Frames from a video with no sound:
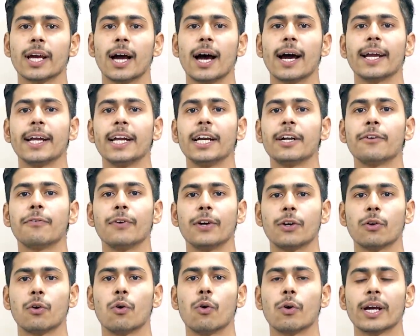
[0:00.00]
गया ईट
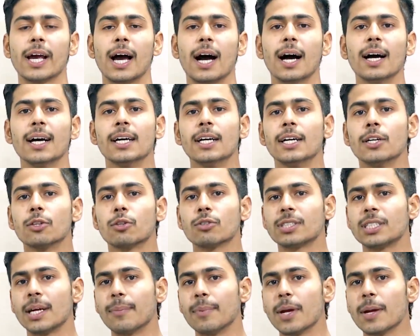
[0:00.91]
फिट हो गया तो
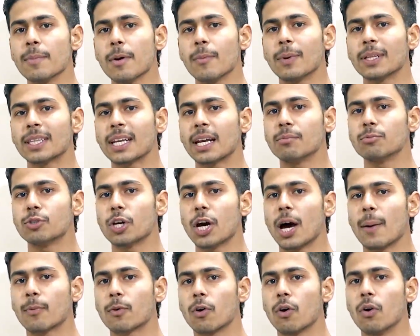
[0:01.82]
सभी में मतलब जो
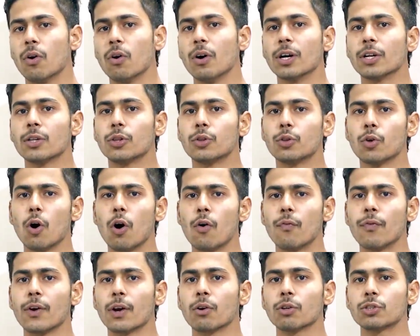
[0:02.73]
है आपको दो
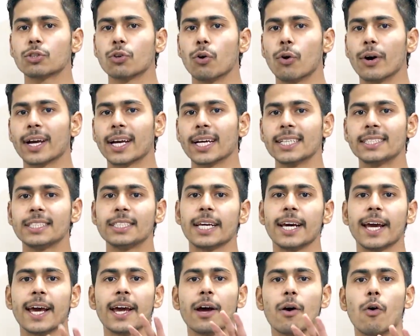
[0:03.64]
ऑफर को छोड़ के
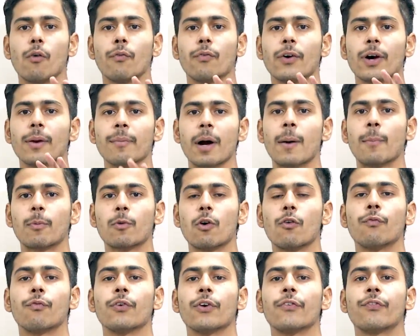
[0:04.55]
छह ऑफर में
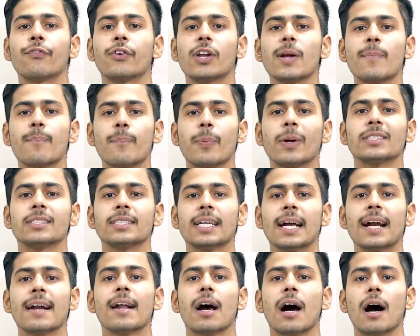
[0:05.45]
आपको फिफ्टी
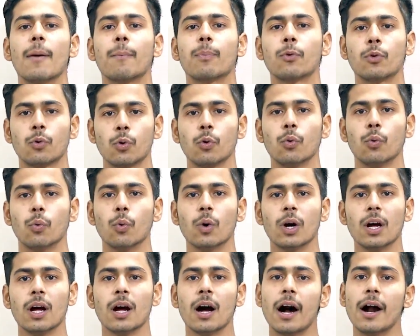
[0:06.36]
परसेंट अप टू
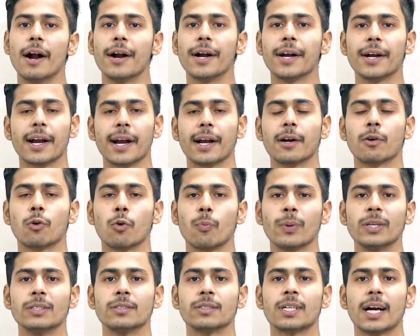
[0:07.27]
हंड्रेड
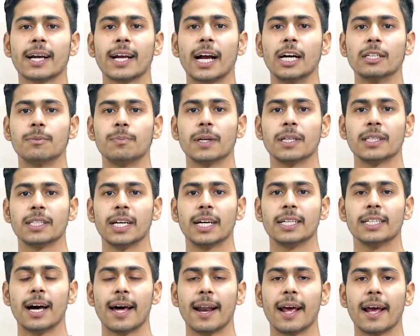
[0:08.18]
रुपीज़ का कैशबैक
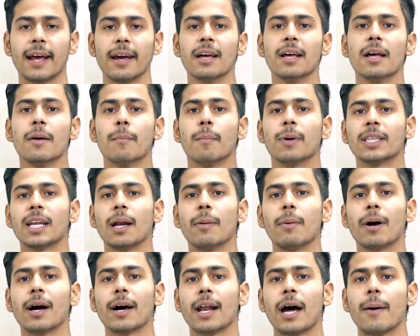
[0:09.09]
दिया जा रहा है
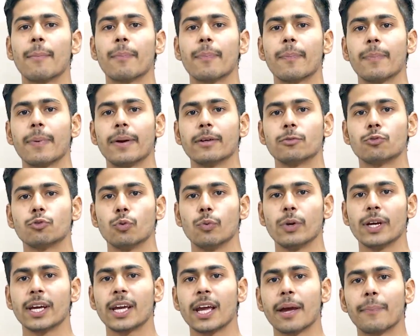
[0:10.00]
मतलब अगर आप
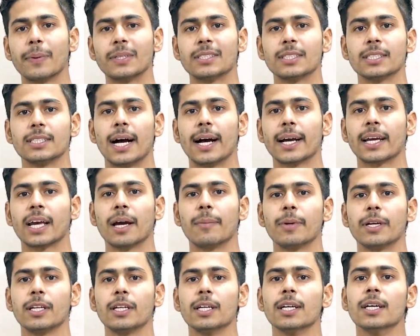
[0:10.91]
स्विगी पे से जाके
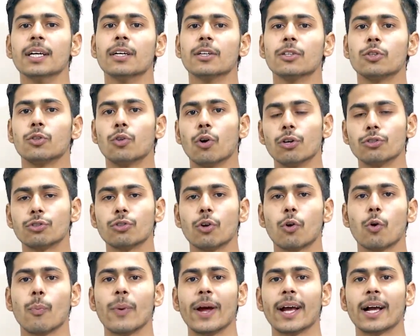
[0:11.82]
अभी दो
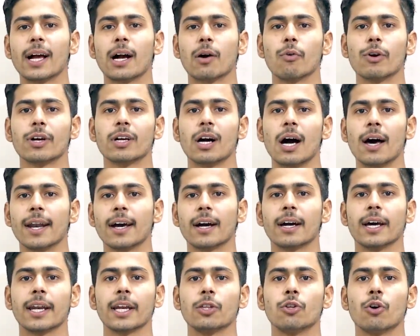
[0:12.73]
सौ रुपए का कोई खाना
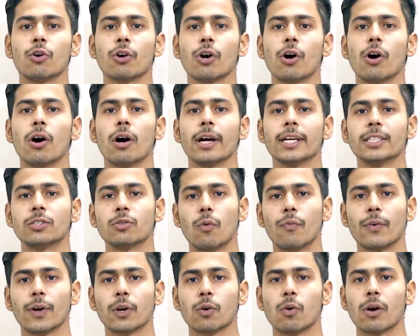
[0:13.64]
खरीदोगे इस
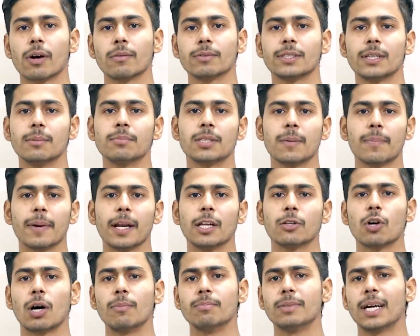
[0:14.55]
ऑफर को सबसे
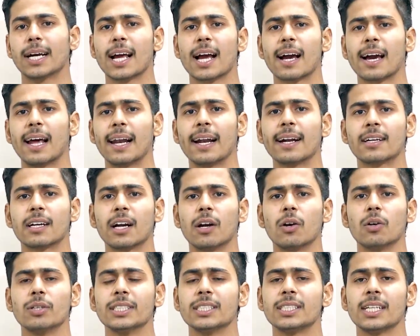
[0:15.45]
पहले तो आप जाके कलेक्ट
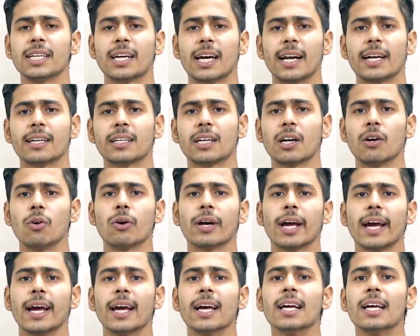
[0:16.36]
कर लो जैसे कलेक्ट कर
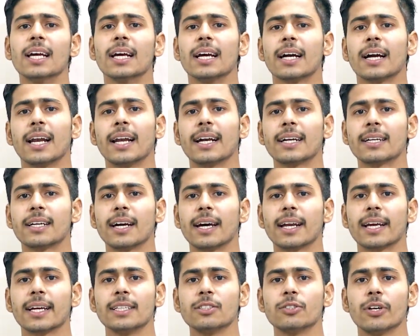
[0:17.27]
लोगे कलेक्ट
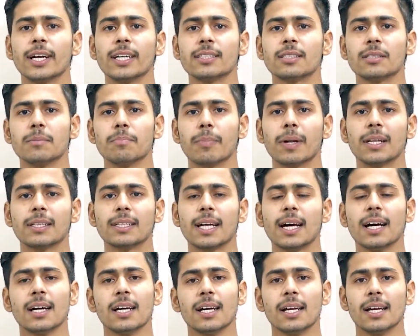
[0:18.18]
करके जो है सिंपल
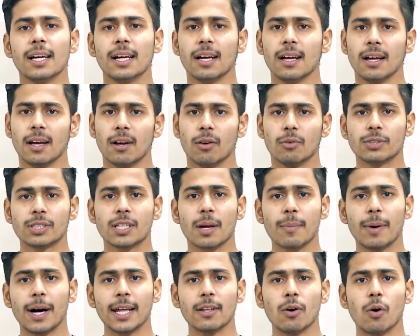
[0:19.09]
सा उसके
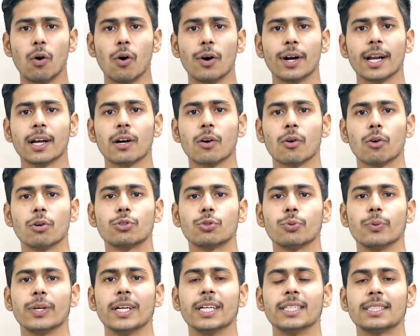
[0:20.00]
बाद ऑर्डर करो
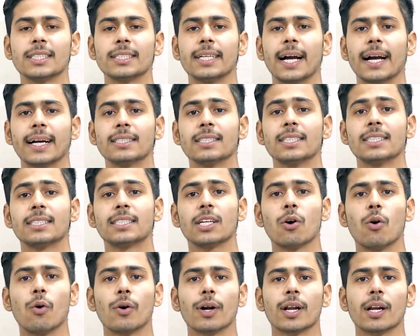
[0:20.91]
स्विगी से जाके
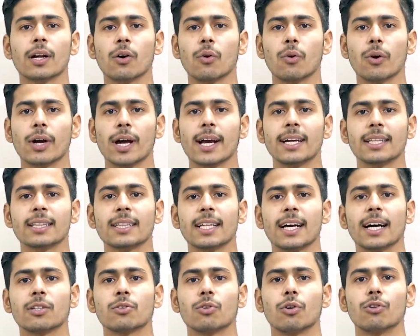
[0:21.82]
जिसे ऑर्डर करोगे
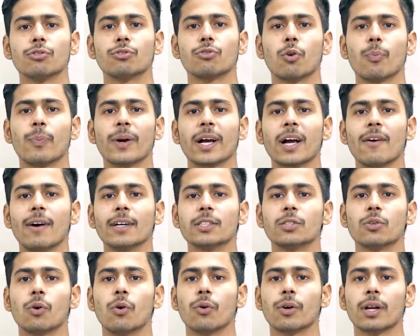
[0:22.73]
कितने का दो सौ रुपए का वहां
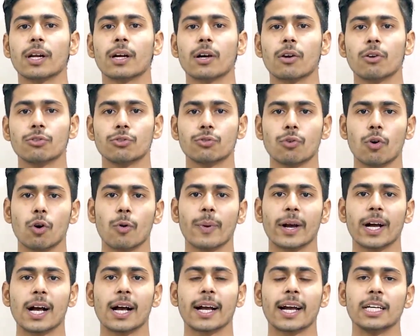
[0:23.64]
से ऑर्डर करो सौ
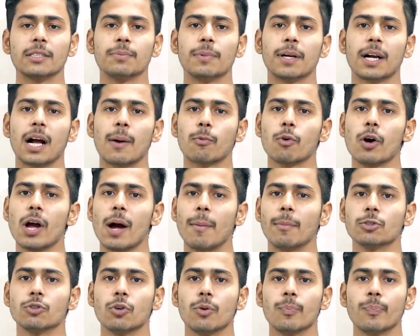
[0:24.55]
रुपए का कैशबैक आपको
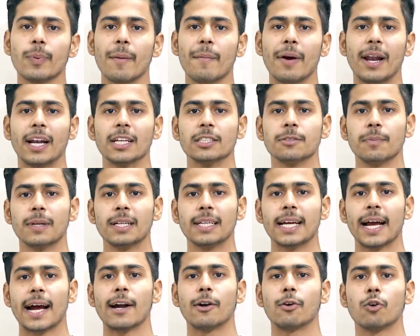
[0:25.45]
अमेजोन पे बैलेंस मिल
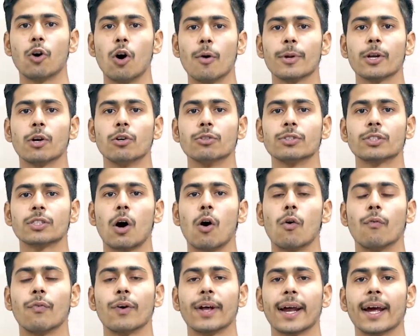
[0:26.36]
जाएगा डोमिनोज का
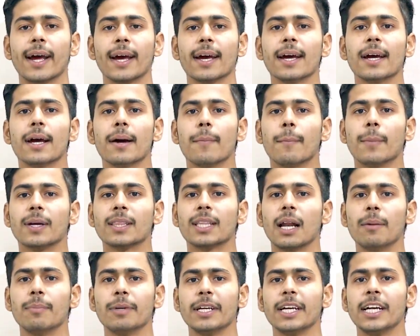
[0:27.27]
ऑफर है
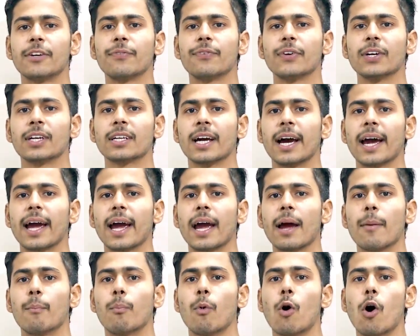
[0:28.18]
मतलब ईट फिट का
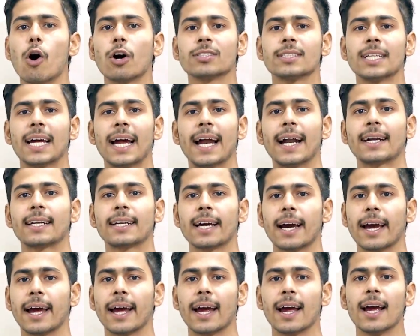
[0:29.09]
है बॉक्स एट
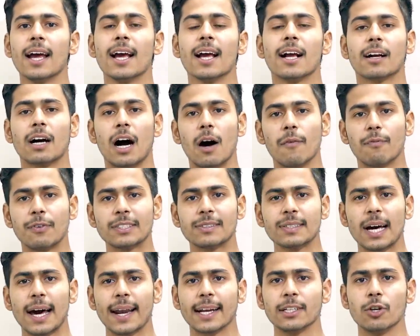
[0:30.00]
का है काफी
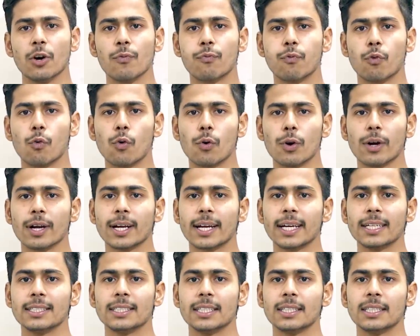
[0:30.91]
सारे जो फूड
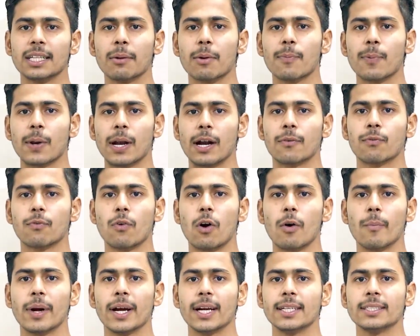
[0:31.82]
के जितने भी
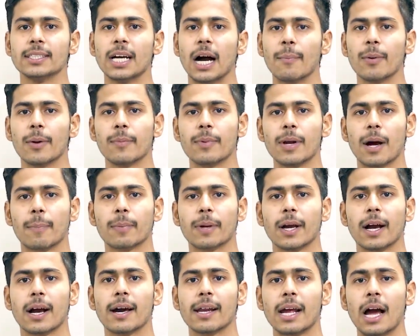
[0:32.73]
प्लेटफॉर्म है जहां पे भी
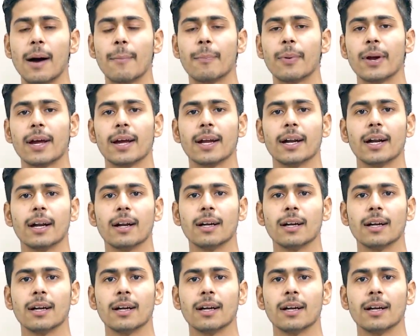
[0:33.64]
आपके अगर यहाँ पे